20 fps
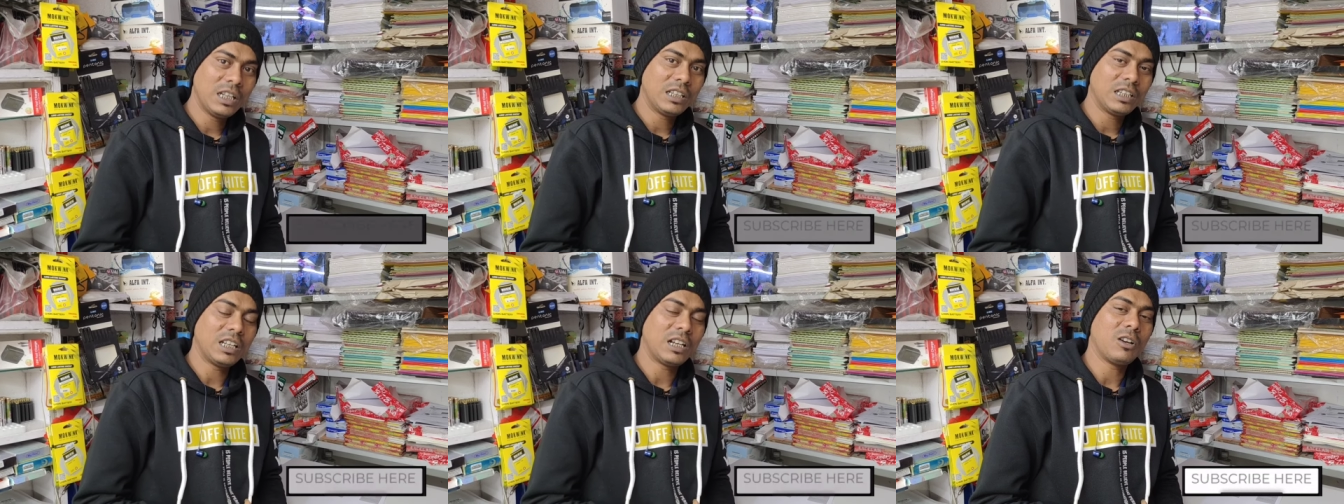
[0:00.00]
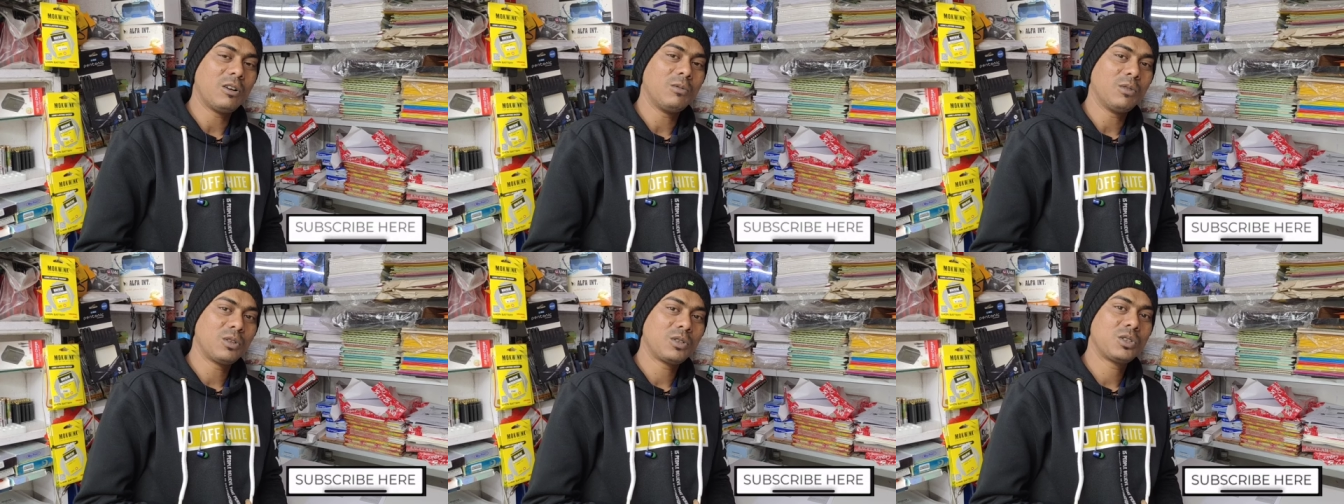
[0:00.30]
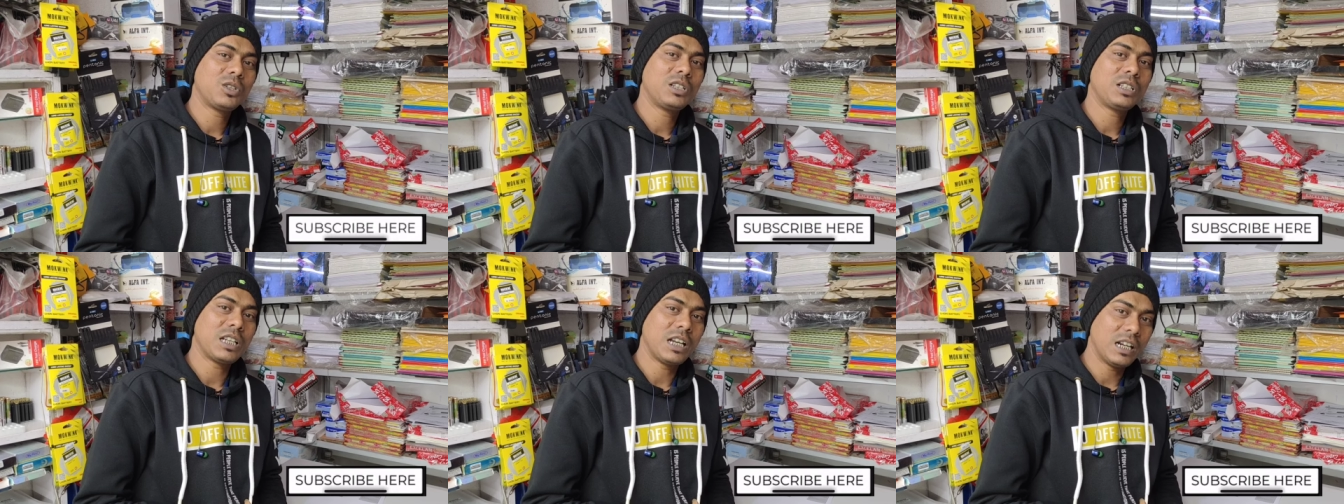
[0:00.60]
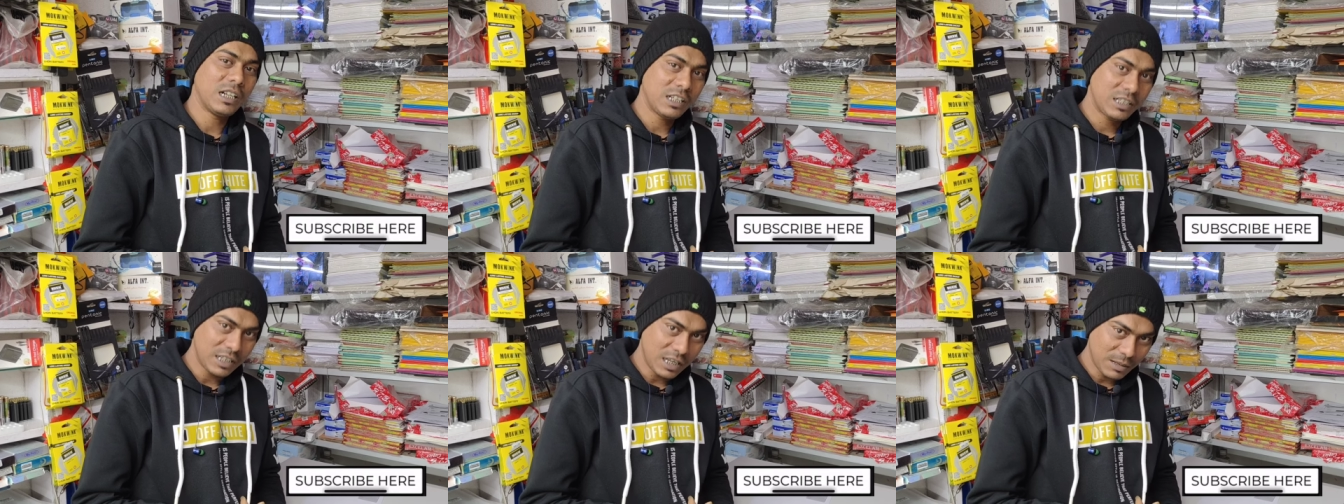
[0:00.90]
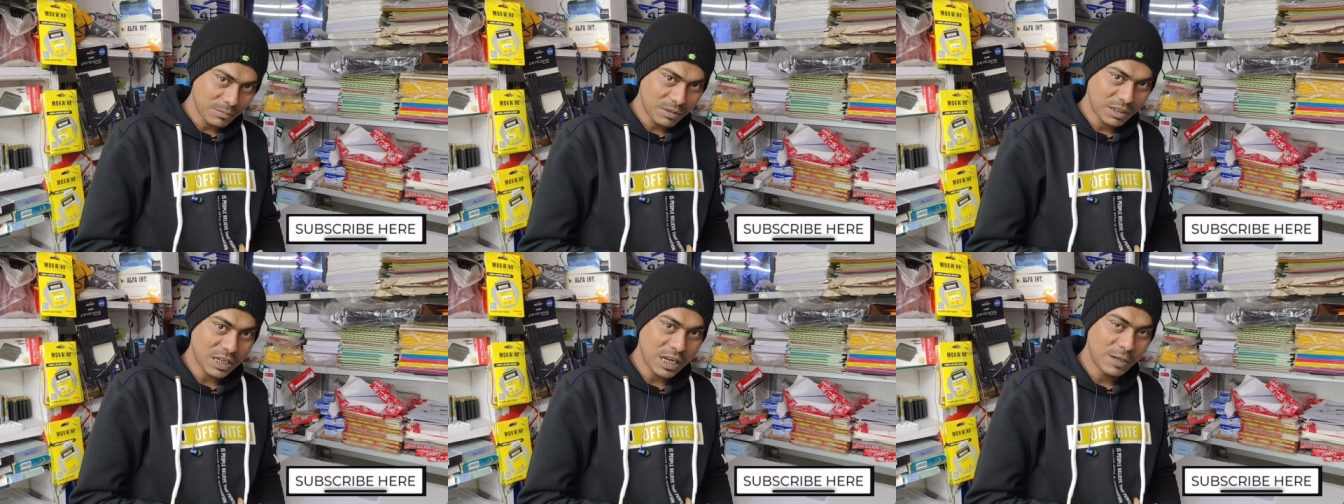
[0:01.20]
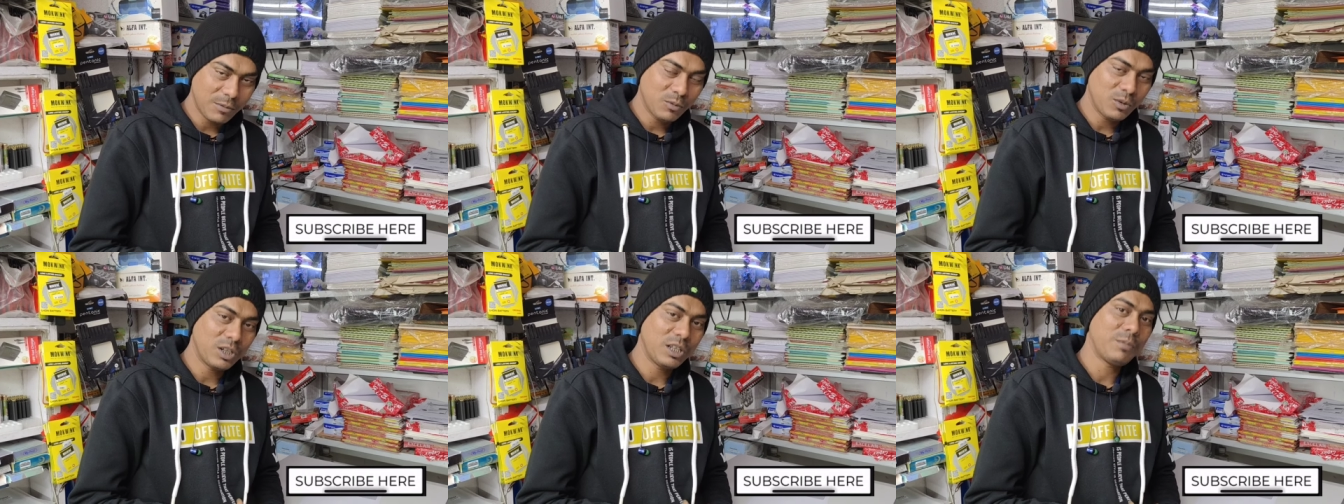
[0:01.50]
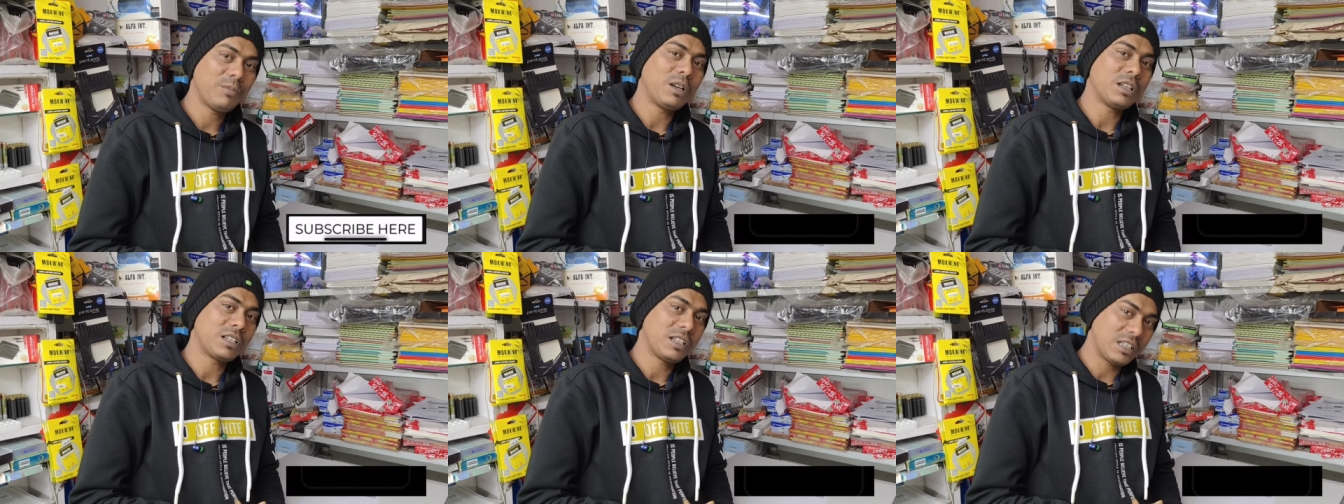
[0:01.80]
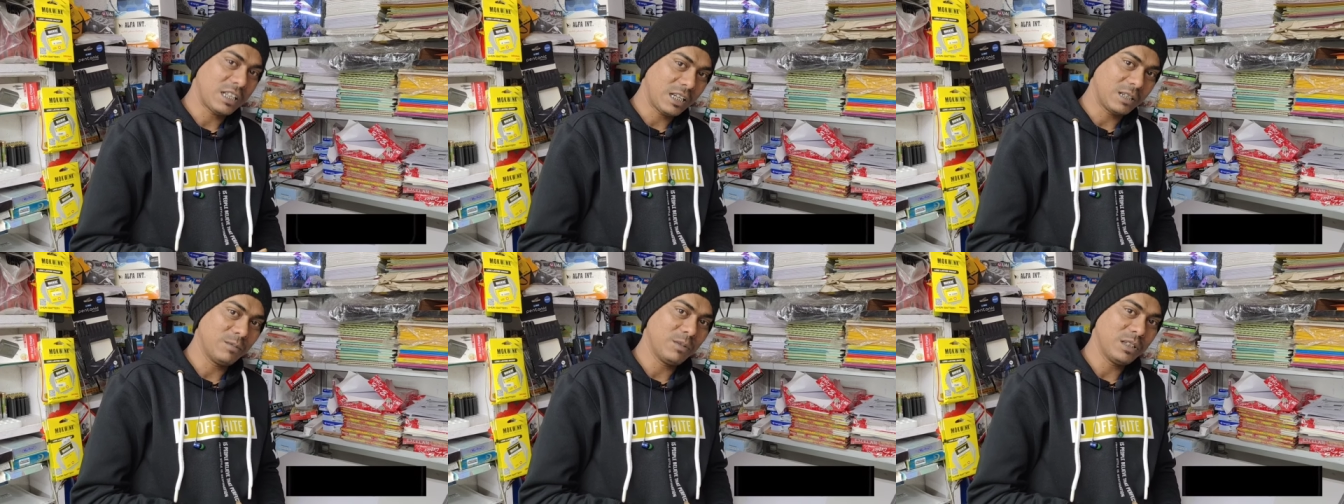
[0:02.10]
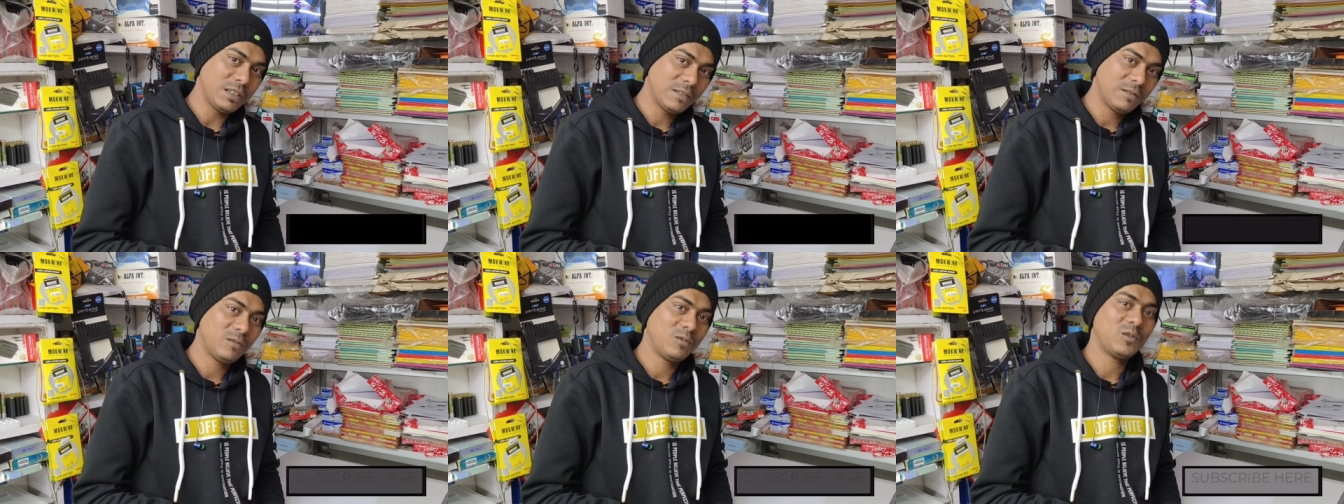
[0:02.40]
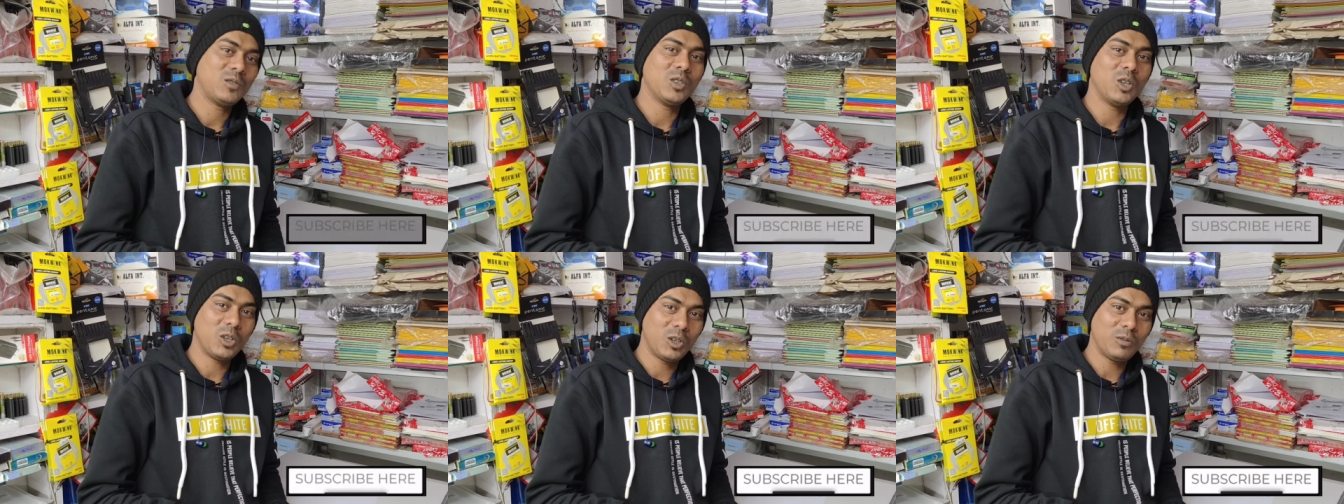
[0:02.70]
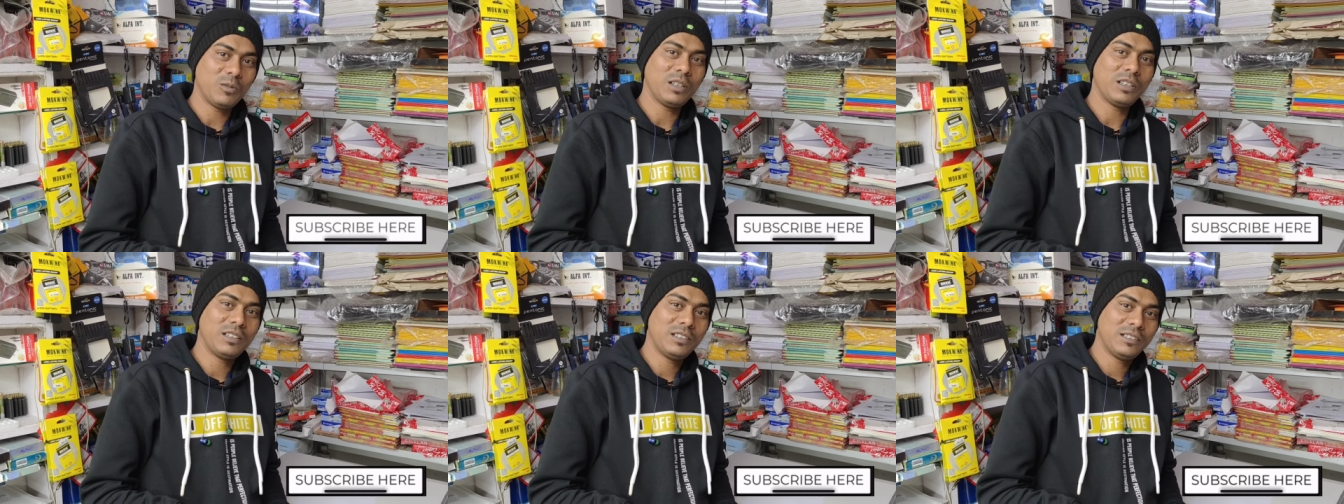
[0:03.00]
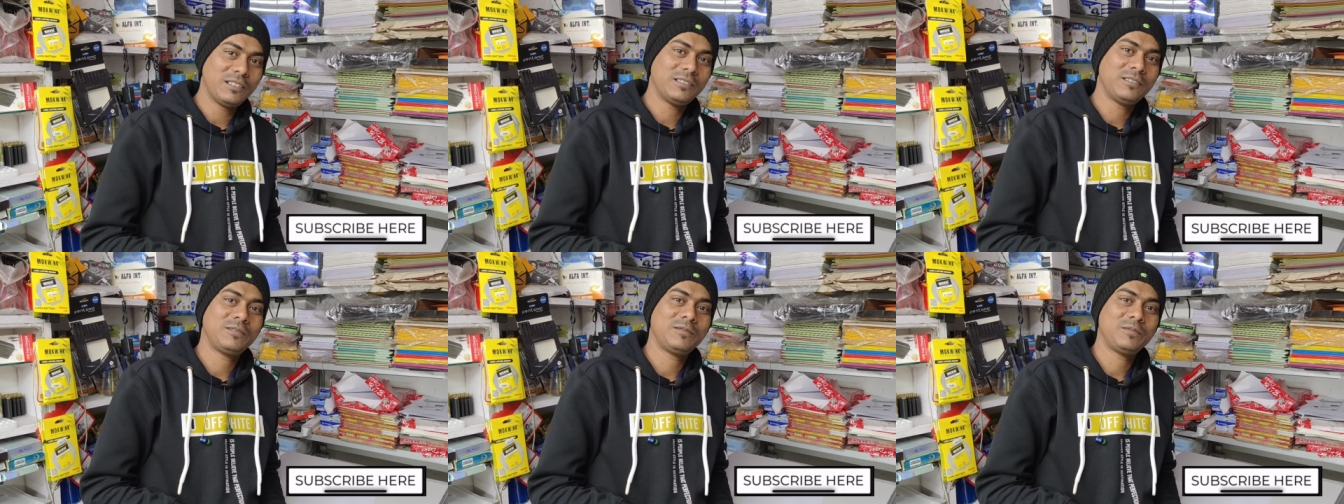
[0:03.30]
তারা অবশ্যই চ্যানেলটি সাবস্ক্রাইব করে পাশে থাকবে ধন্যবাদ